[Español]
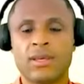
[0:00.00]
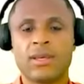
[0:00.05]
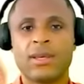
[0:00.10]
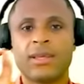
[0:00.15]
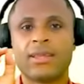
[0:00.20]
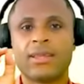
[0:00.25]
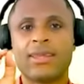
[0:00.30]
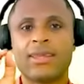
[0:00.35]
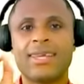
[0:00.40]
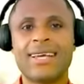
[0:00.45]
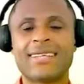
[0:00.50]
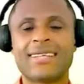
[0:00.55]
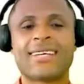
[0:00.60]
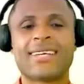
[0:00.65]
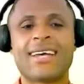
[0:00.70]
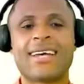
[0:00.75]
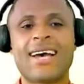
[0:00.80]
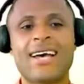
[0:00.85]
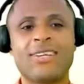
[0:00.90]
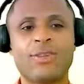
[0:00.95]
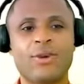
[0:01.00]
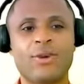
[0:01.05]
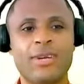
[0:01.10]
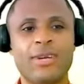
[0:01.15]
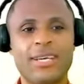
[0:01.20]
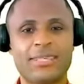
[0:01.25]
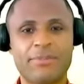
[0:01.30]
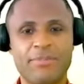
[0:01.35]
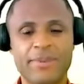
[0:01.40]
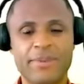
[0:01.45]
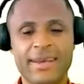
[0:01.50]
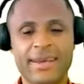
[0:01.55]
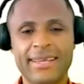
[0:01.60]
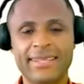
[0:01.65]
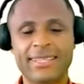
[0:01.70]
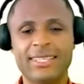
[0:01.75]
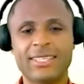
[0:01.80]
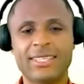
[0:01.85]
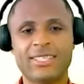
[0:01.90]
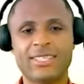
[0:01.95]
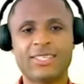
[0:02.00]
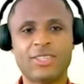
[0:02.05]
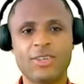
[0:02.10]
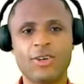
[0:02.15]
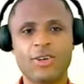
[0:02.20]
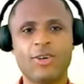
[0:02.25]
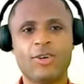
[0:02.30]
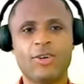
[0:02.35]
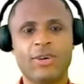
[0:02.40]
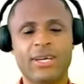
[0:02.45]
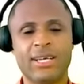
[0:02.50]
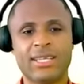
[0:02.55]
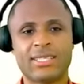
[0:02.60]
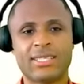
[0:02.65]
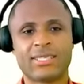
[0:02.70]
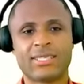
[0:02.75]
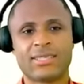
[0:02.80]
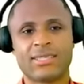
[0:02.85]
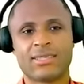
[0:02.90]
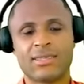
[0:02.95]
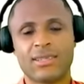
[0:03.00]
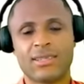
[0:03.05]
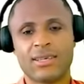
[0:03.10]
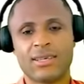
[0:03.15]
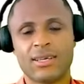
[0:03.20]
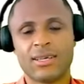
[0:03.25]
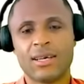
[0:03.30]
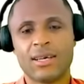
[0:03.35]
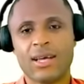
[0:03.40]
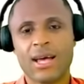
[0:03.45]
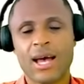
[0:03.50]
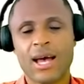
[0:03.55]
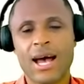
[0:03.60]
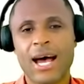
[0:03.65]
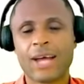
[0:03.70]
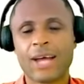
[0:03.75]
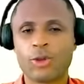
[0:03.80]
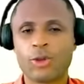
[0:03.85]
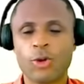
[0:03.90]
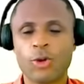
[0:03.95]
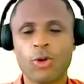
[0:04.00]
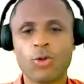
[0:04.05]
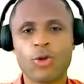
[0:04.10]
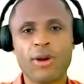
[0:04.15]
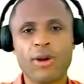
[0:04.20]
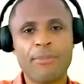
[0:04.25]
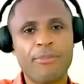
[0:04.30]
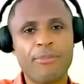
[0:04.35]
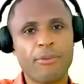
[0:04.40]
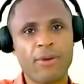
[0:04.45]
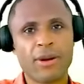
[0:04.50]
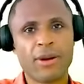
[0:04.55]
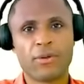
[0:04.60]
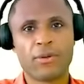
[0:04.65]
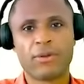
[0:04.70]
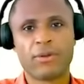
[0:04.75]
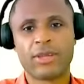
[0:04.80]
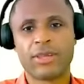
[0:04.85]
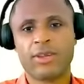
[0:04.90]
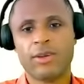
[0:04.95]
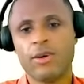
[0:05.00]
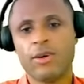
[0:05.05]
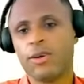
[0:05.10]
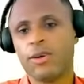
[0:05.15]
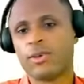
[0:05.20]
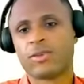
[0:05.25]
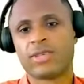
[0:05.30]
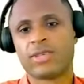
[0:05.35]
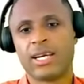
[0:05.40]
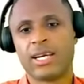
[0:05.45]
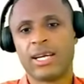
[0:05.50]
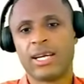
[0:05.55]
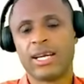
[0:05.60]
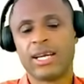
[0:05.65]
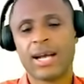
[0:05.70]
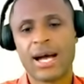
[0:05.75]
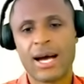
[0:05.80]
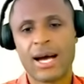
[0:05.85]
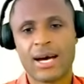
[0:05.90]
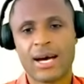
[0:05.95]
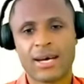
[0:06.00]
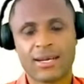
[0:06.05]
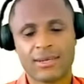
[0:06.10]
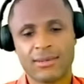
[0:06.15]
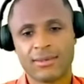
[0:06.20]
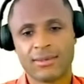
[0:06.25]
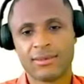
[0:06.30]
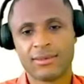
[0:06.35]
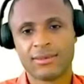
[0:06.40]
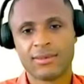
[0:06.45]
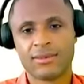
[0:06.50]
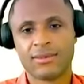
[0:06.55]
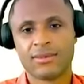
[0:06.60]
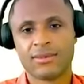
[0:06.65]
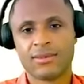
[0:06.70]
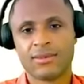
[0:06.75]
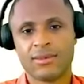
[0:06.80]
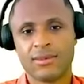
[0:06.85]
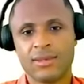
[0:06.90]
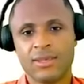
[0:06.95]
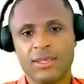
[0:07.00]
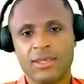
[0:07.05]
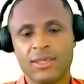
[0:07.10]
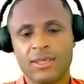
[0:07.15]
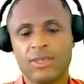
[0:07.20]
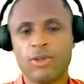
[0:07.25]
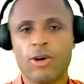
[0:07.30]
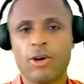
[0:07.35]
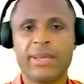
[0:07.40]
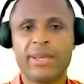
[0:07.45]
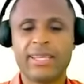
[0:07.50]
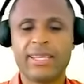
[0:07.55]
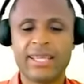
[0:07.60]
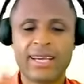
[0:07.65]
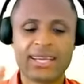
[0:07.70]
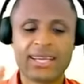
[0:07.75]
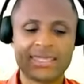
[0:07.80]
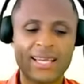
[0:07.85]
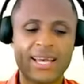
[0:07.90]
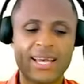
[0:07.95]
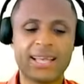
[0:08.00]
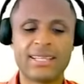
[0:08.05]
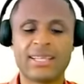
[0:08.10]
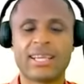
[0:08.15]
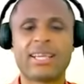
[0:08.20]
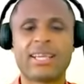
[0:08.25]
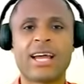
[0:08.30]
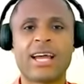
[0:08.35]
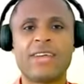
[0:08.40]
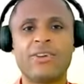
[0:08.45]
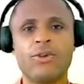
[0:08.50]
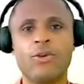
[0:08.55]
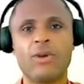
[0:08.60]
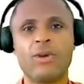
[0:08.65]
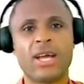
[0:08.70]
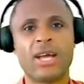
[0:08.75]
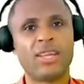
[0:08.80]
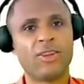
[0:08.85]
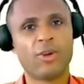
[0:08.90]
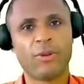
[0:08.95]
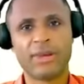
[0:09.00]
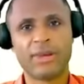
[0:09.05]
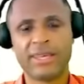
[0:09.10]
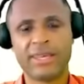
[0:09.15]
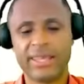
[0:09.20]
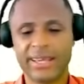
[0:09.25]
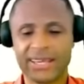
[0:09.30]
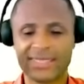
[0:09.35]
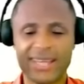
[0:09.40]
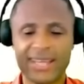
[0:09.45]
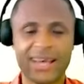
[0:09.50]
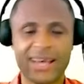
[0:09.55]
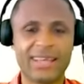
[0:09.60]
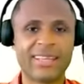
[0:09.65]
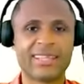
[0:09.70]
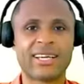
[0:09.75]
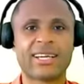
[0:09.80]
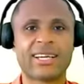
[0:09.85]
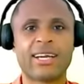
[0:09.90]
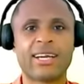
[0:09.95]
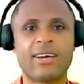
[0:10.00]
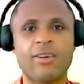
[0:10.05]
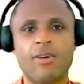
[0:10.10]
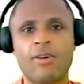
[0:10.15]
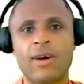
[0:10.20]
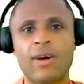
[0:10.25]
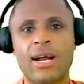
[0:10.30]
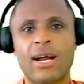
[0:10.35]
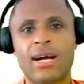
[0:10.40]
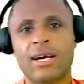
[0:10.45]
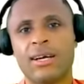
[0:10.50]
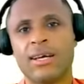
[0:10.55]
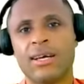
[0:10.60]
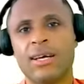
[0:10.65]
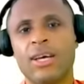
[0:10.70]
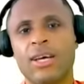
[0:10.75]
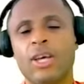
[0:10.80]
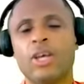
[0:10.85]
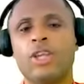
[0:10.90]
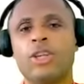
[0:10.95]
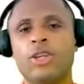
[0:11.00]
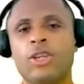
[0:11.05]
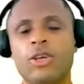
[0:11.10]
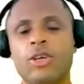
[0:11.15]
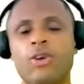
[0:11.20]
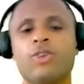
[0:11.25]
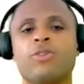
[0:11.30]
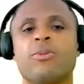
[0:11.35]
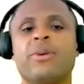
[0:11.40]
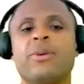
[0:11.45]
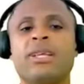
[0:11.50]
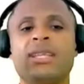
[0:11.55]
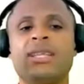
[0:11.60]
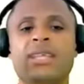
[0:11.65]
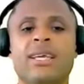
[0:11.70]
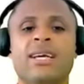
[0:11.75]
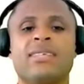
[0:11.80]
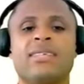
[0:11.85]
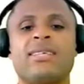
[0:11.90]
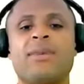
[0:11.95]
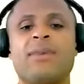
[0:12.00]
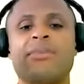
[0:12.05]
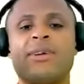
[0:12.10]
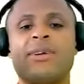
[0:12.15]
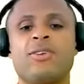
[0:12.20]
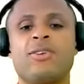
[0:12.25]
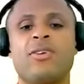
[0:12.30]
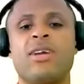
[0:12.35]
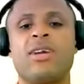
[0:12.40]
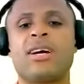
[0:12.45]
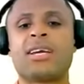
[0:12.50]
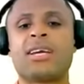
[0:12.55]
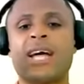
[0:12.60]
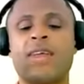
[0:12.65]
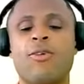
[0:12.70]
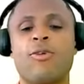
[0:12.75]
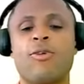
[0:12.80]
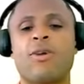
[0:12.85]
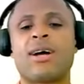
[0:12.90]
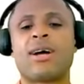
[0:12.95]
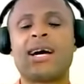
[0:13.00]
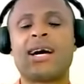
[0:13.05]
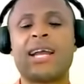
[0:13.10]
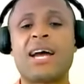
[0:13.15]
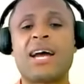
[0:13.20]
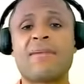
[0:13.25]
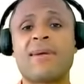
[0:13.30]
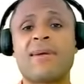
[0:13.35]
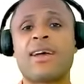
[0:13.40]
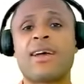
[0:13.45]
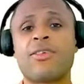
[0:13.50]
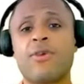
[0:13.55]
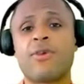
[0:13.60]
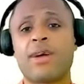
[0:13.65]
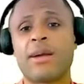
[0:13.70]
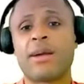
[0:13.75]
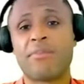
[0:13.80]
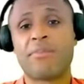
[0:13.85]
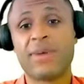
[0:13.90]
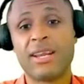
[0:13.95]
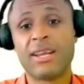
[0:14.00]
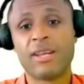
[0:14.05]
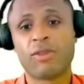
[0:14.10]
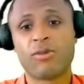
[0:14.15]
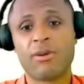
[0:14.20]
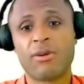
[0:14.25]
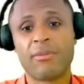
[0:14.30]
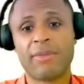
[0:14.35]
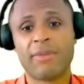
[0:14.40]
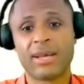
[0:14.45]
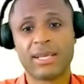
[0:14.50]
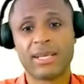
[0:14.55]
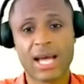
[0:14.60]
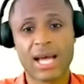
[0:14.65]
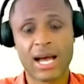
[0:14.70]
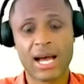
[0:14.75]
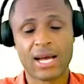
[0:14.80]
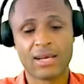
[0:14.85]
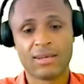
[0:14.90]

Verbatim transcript: Deseándoles bendiciones a todo el pueblo de Dios en general Dios bendiga a esa gente que ayunan, Dios bendiga a esa gente que oran, Dios bendiga a esas personas que adoran, alaban a Dios en espíritu y en verdad.